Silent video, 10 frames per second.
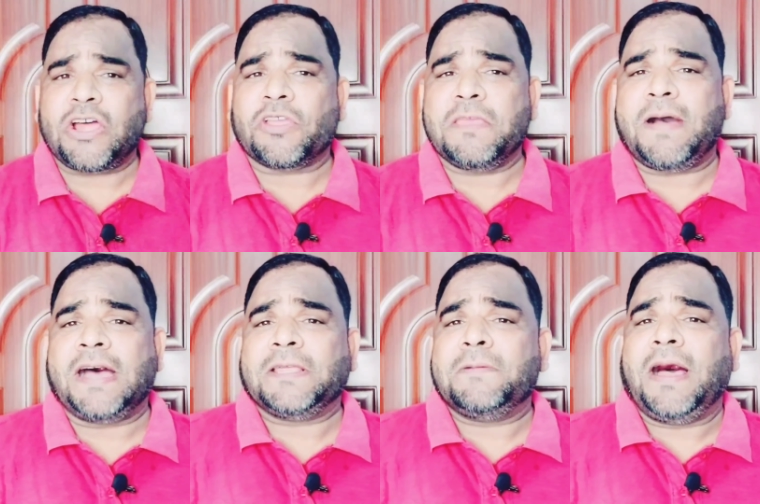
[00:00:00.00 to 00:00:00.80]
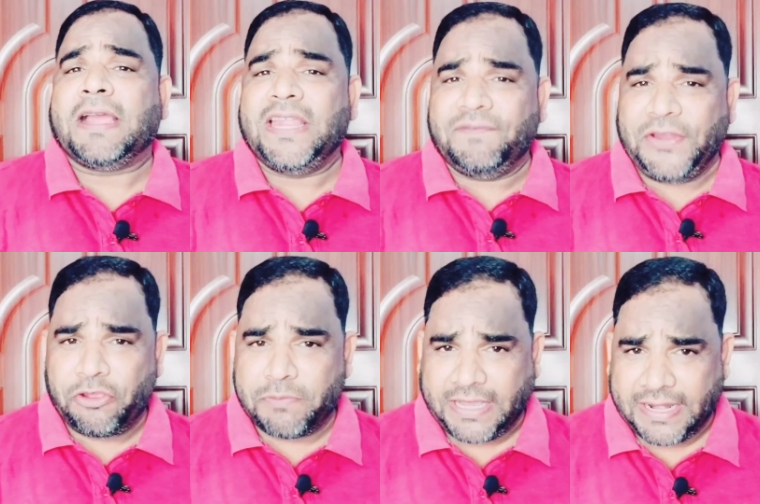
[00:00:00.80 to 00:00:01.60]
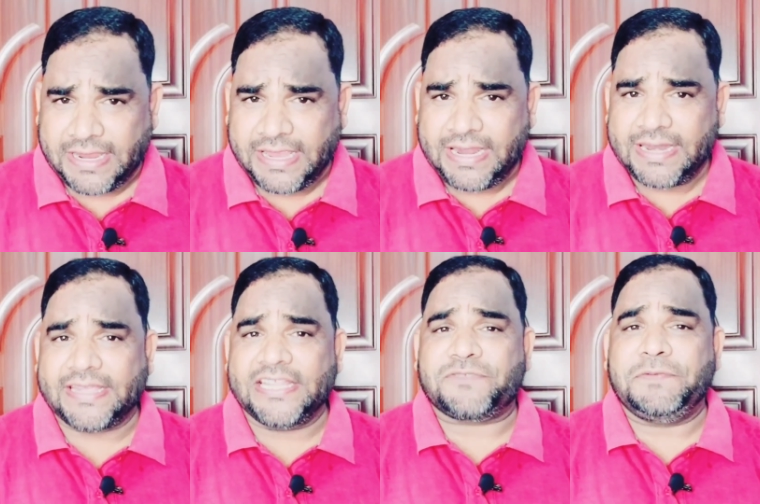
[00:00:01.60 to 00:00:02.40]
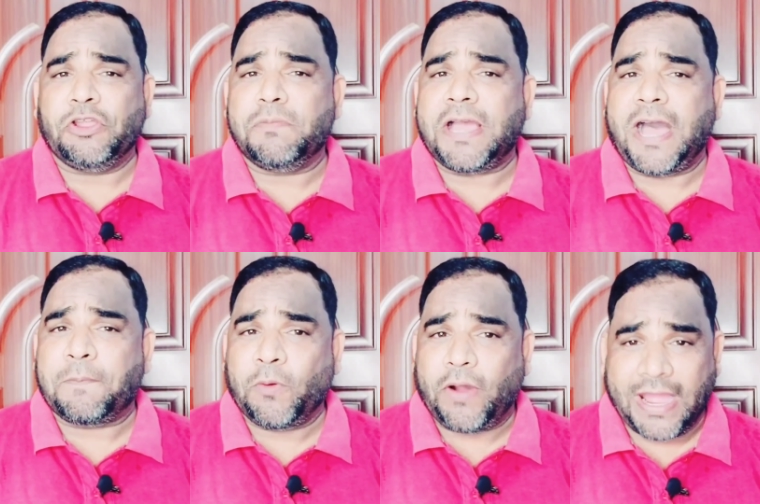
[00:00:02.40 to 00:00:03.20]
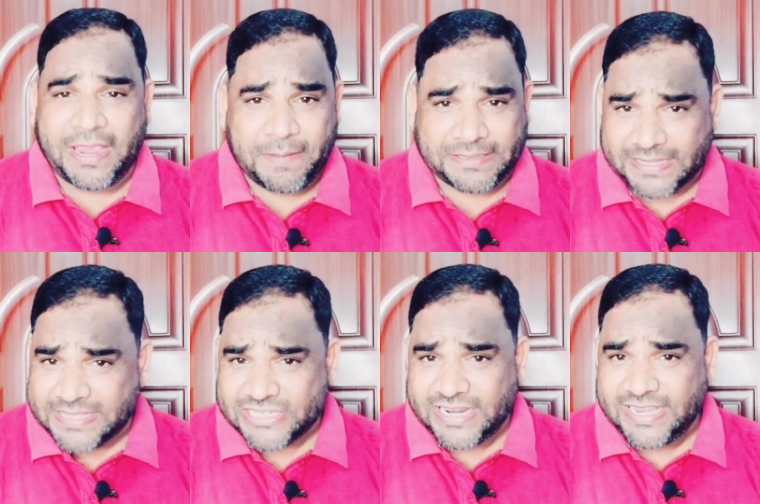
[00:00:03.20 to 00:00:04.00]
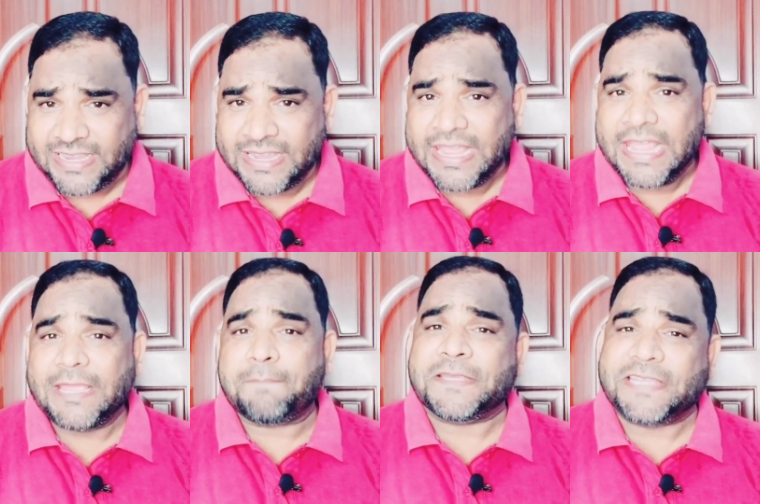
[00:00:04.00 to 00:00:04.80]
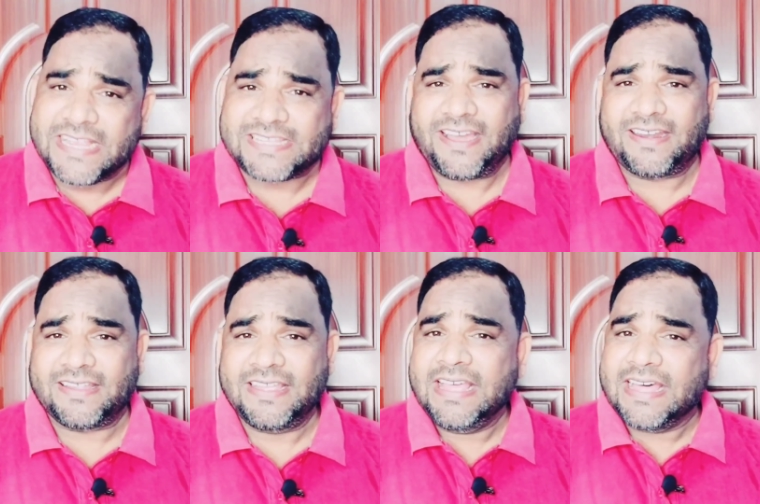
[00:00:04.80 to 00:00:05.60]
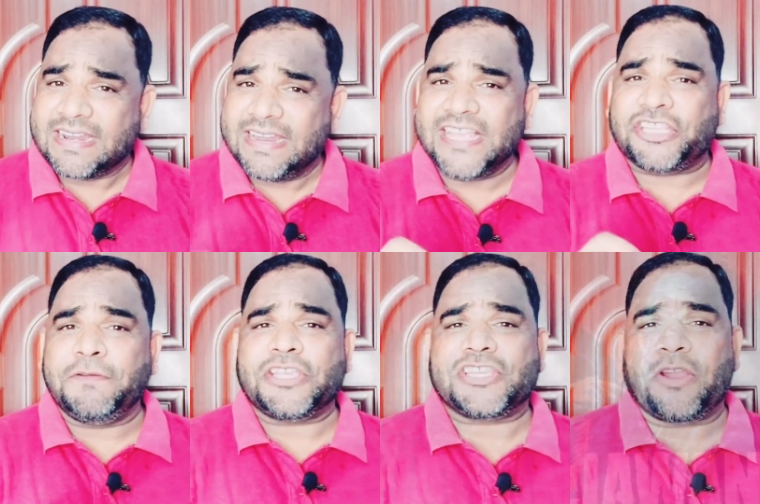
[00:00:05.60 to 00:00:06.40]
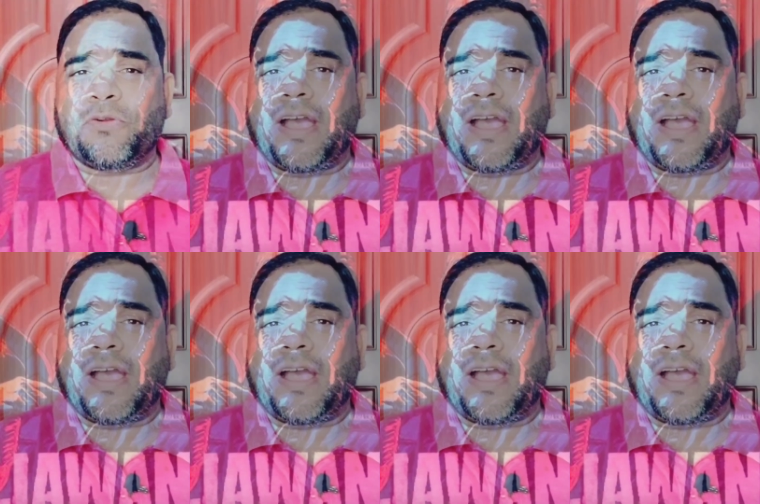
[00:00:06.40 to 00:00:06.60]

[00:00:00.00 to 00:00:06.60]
राव की बात हम अगले वीडियो में करेंगे लेकिन इस वीडियो में आपको आगे बताते चलें कि पिछले साल रिलीज हुई शाहरुख